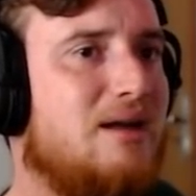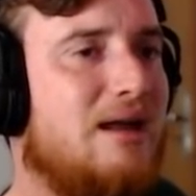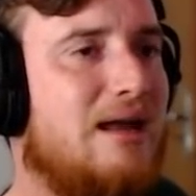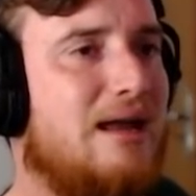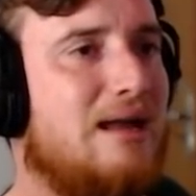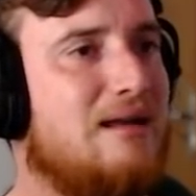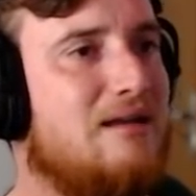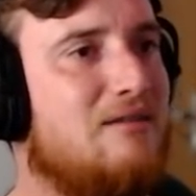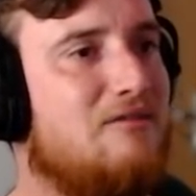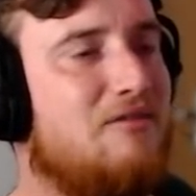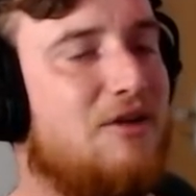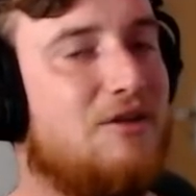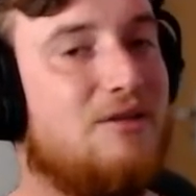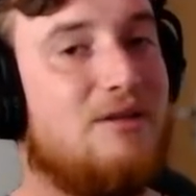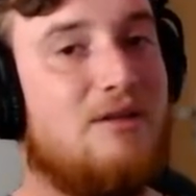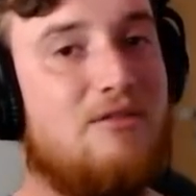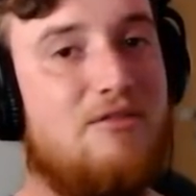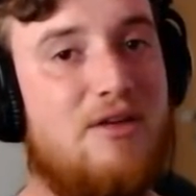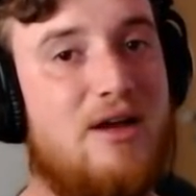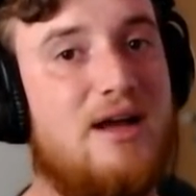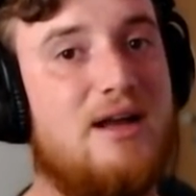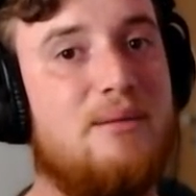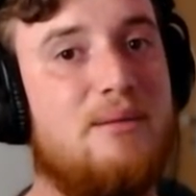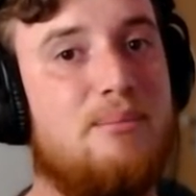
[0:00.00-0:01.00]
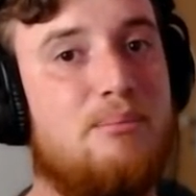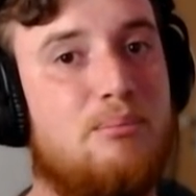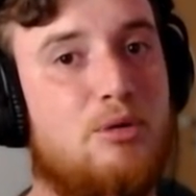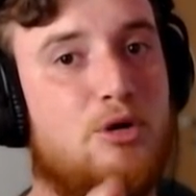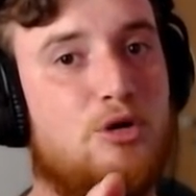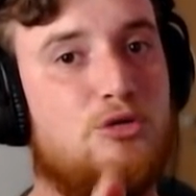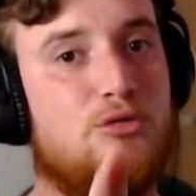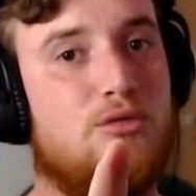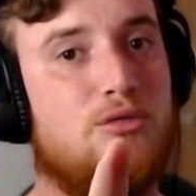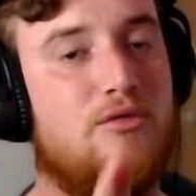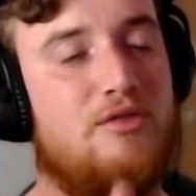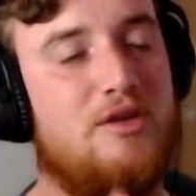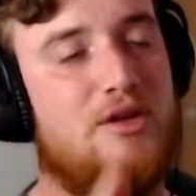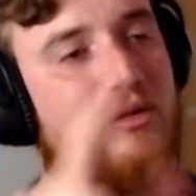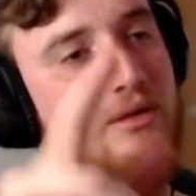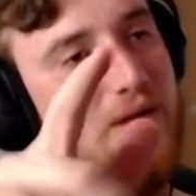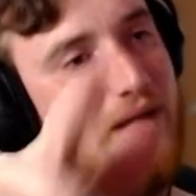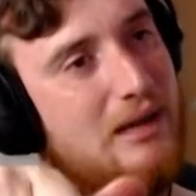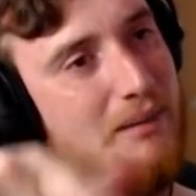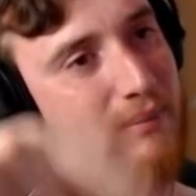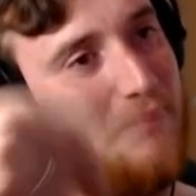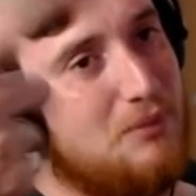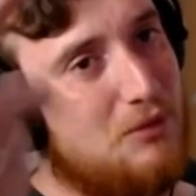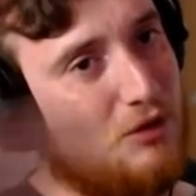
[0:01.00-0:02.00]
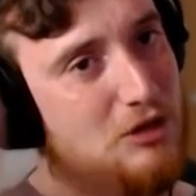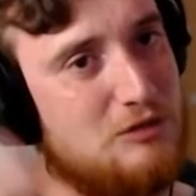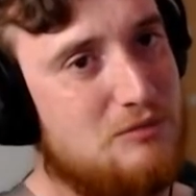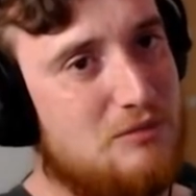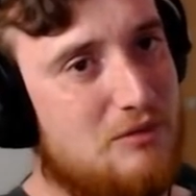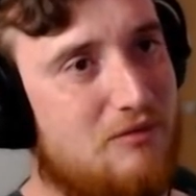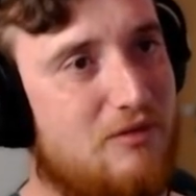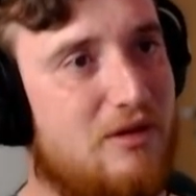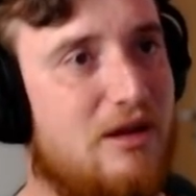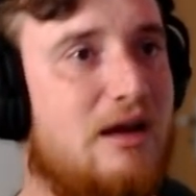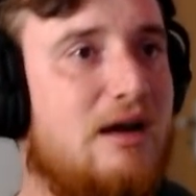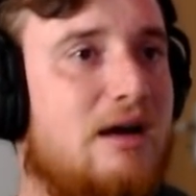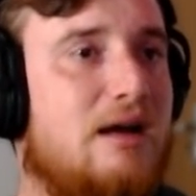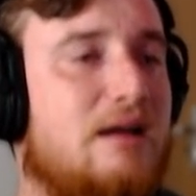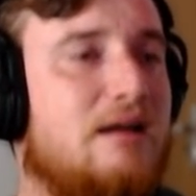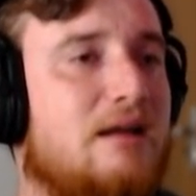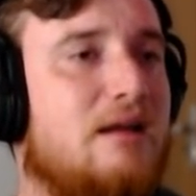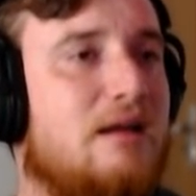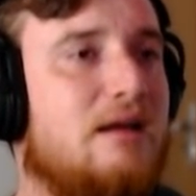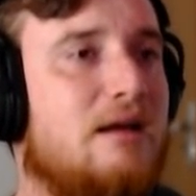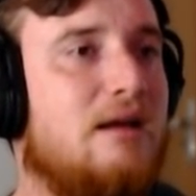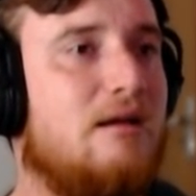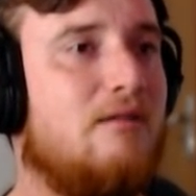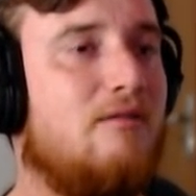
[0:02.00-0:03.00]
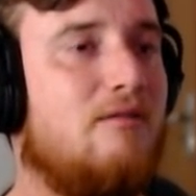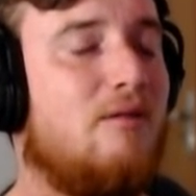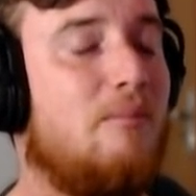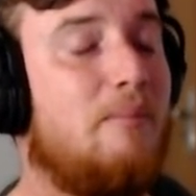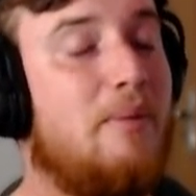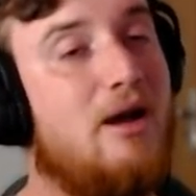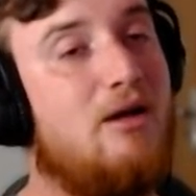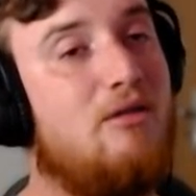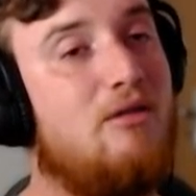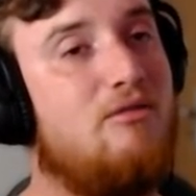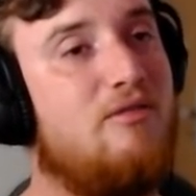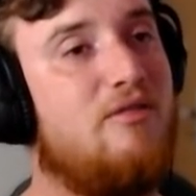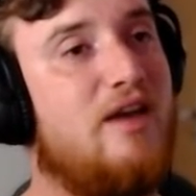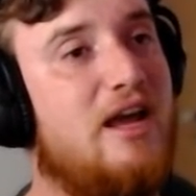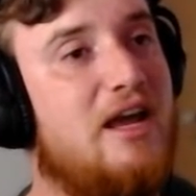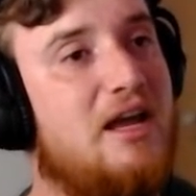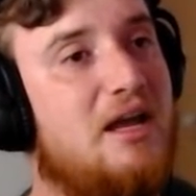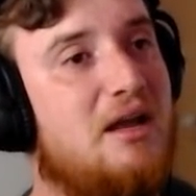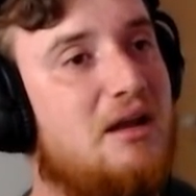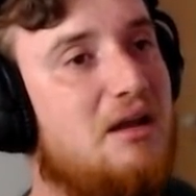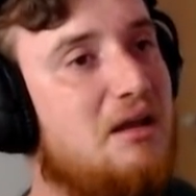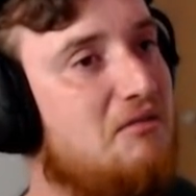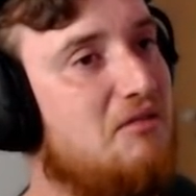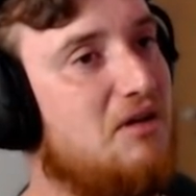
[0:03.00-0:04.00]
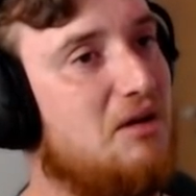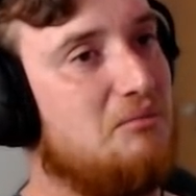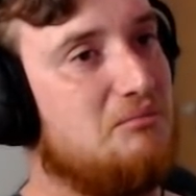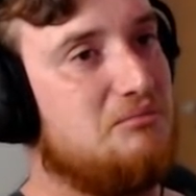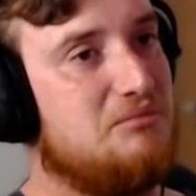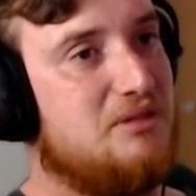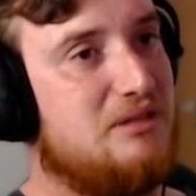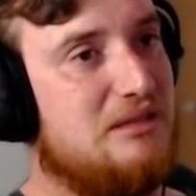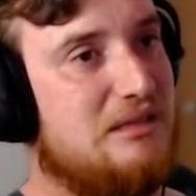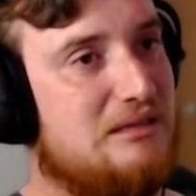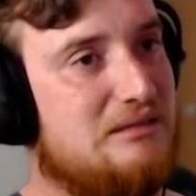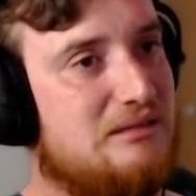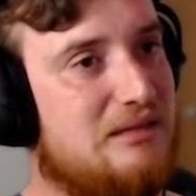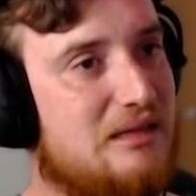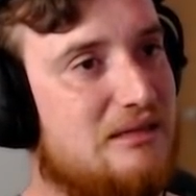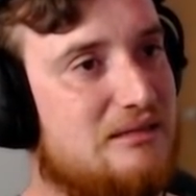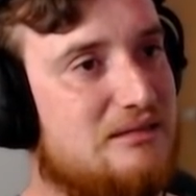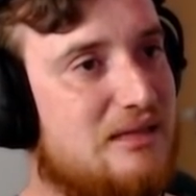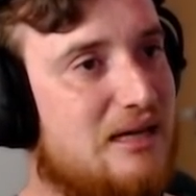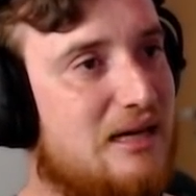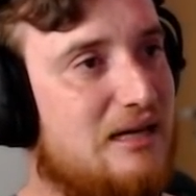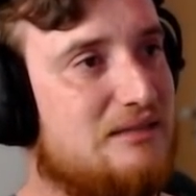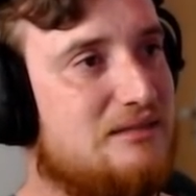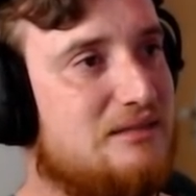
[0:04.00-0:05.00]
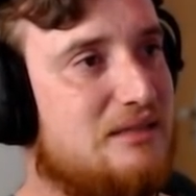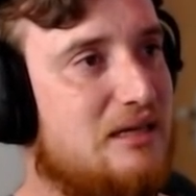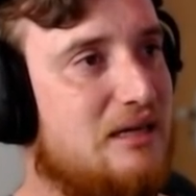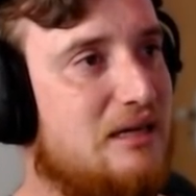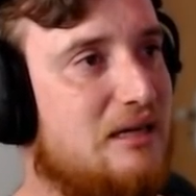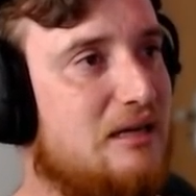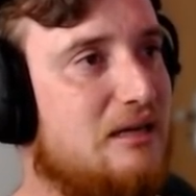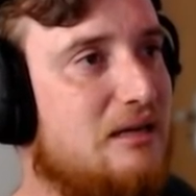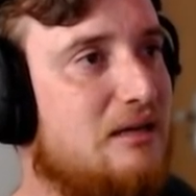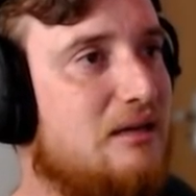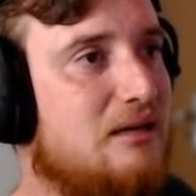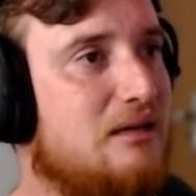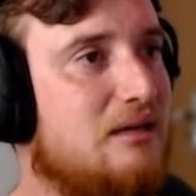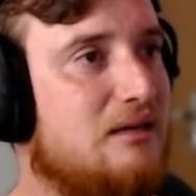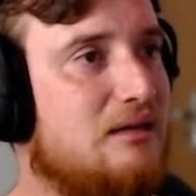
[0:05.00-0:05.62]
engano, ela veio da Ferrari Portofino, que é a próxima Ferrari. Vou pegar o VR ali e vamos testar esse trem aqui.